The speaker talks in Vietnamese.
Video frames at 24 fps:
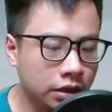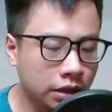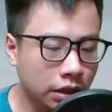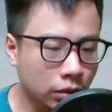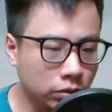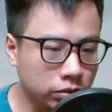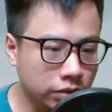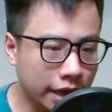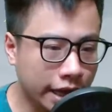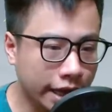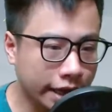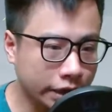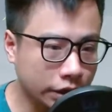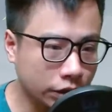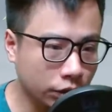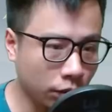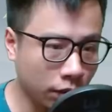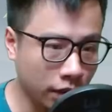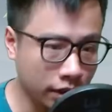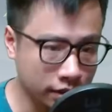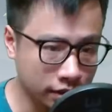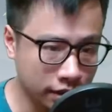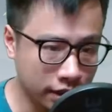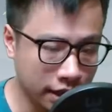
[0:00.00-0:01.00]
nồng nàn
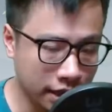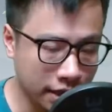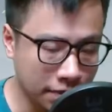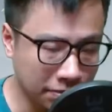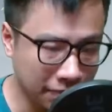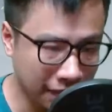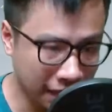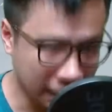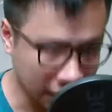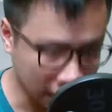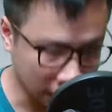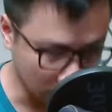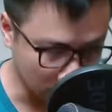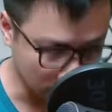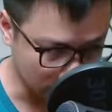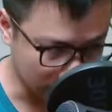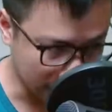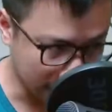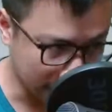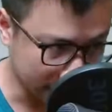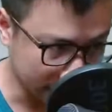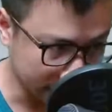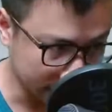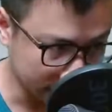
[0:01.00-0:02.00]
tỏa ra khắp cả
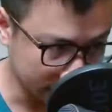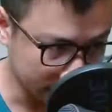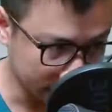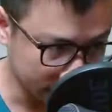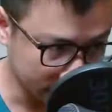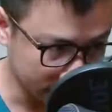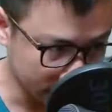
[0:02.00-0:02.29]
không gian.